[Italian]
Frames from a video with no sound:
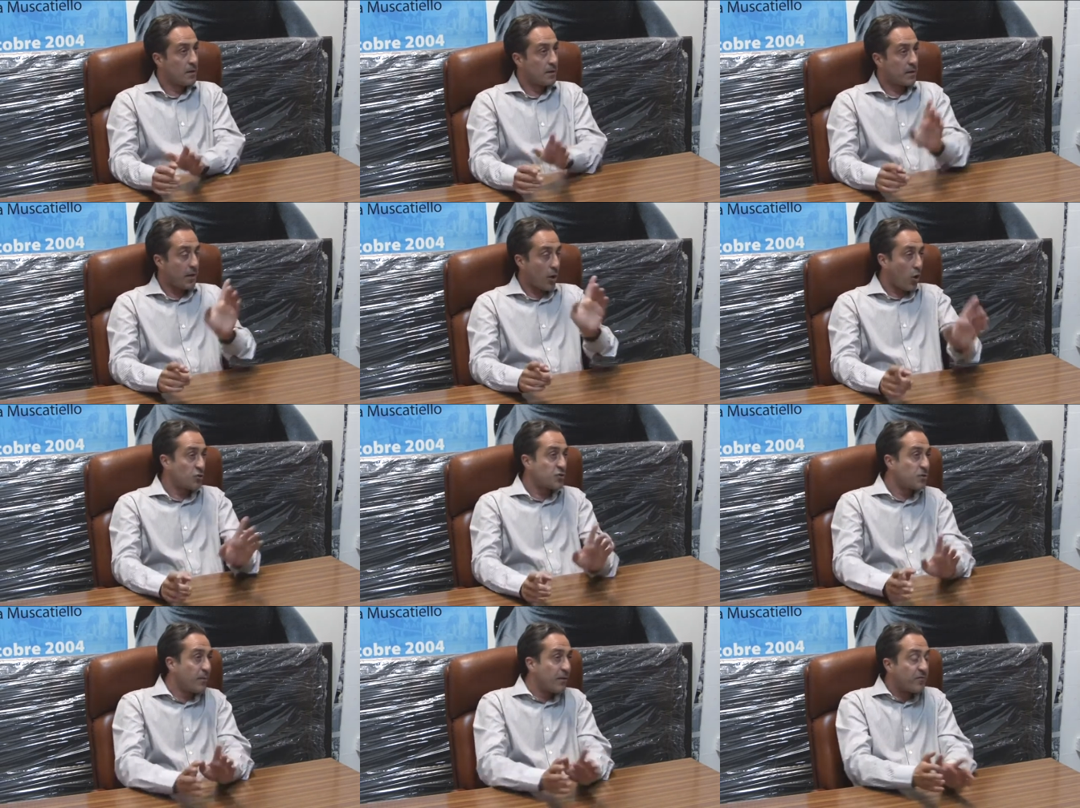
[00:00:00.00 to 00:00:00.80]
che
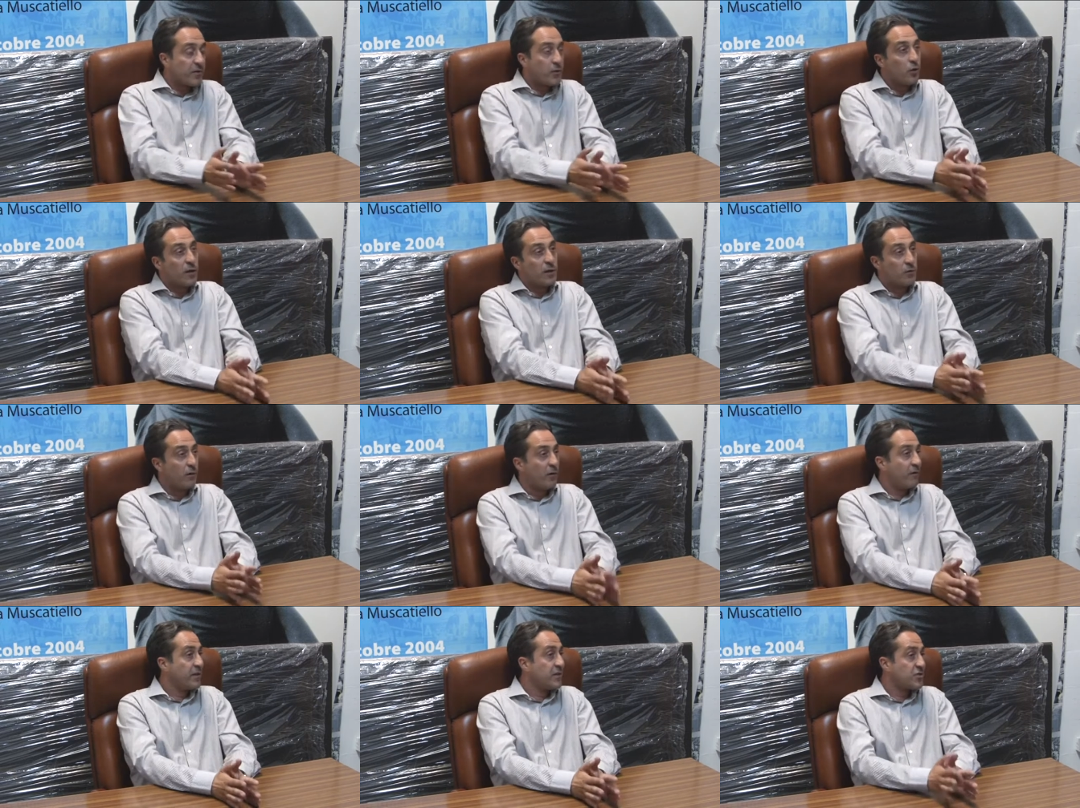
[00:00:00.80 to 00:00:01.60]
oggi il Manfredone
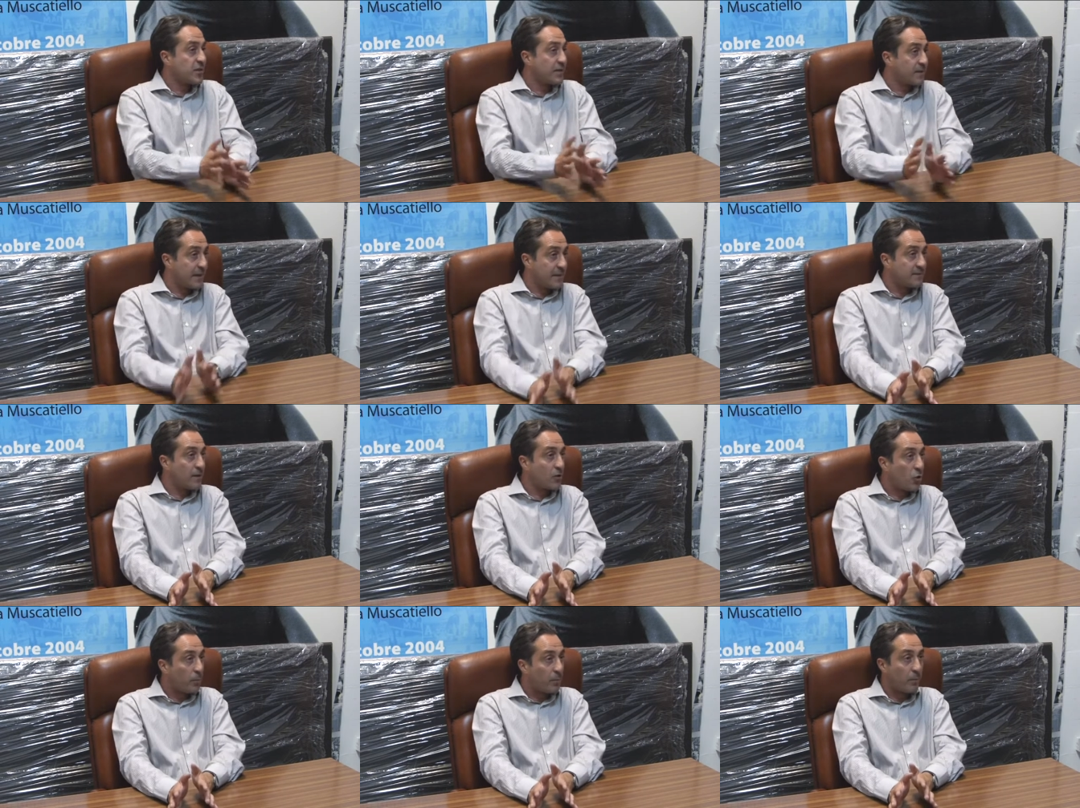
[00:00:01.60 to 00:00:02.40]
doveva vincere
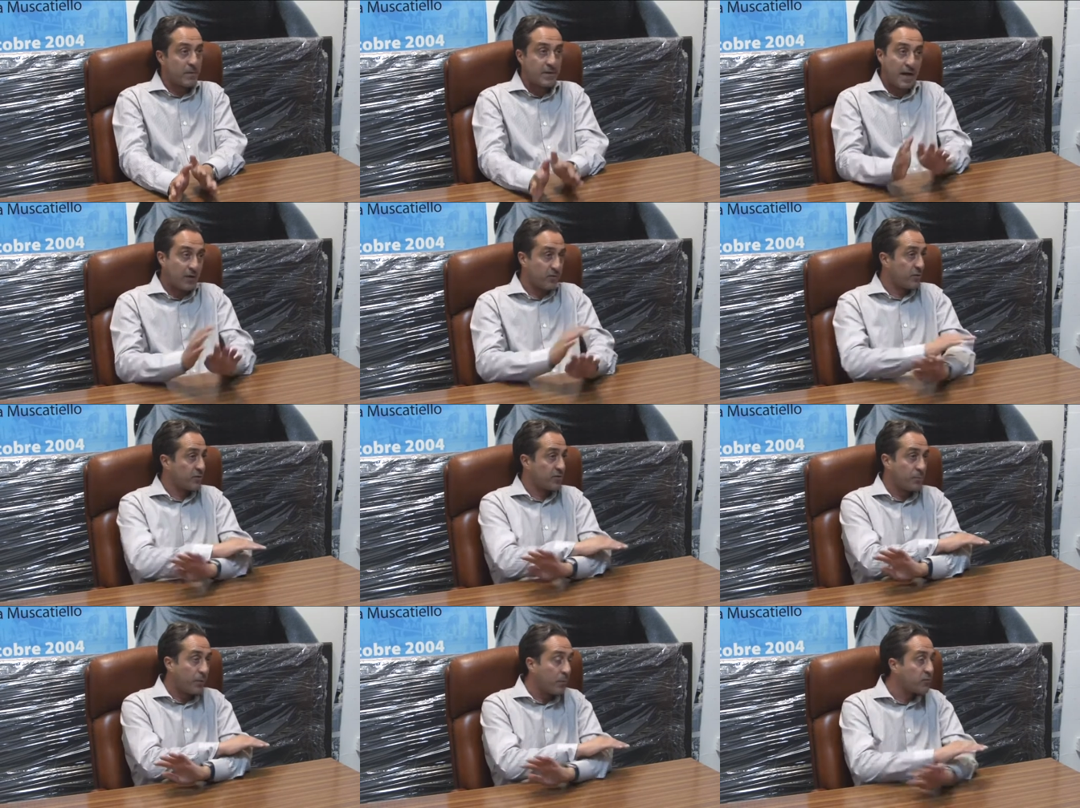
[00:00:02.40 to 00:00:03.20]
3-0 col Pomigliano,
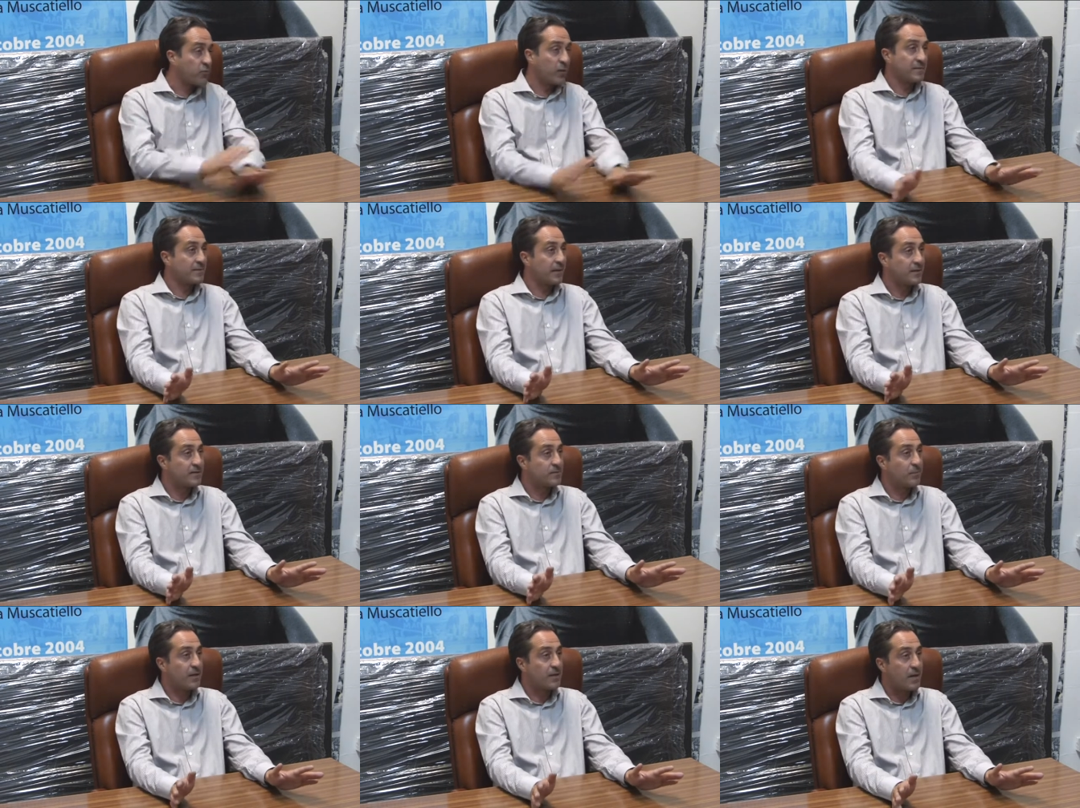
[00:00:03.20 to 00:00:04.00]
forse è proprio sulla strada
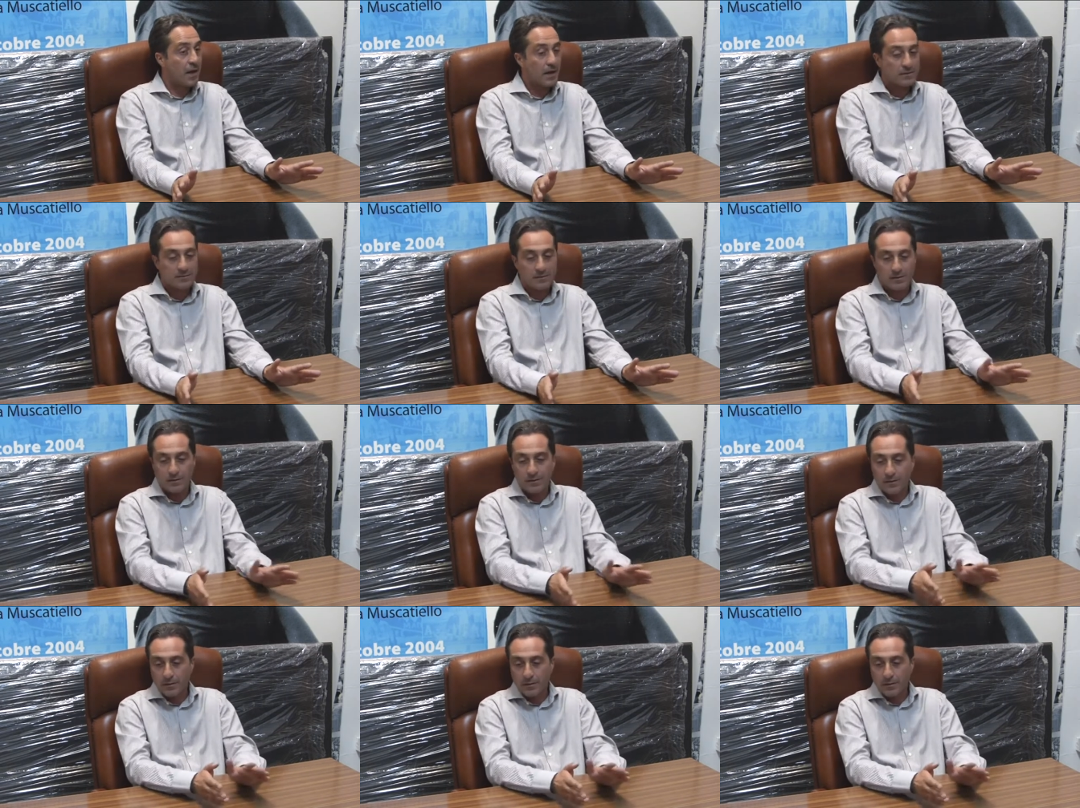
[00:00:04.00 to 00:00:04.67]
sbagliata,